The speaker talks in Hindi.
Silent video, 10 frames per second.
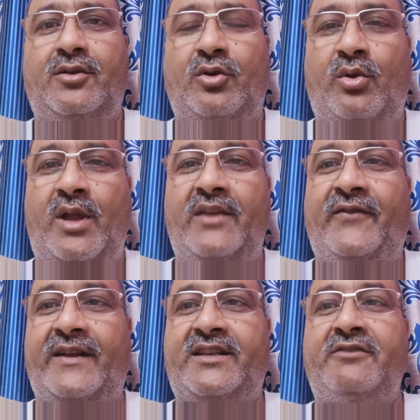कोरोना
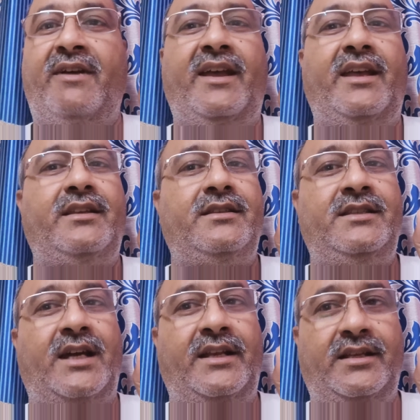इफेक्टिव है
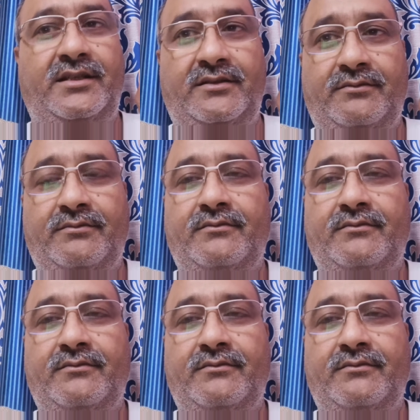या नहीं